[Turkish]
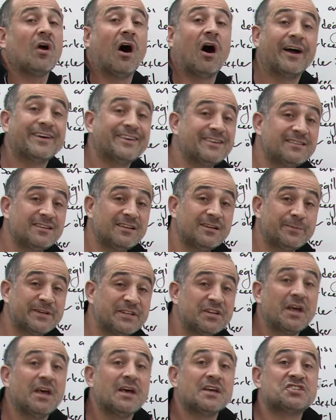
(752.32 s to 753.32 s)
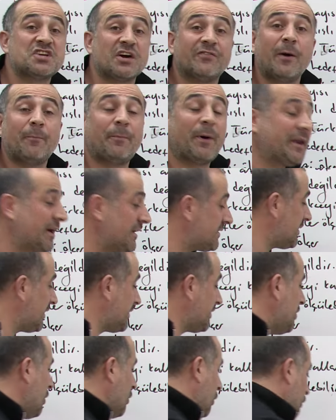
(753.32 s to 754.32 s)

Ayrıntılı bir cevap anahtarı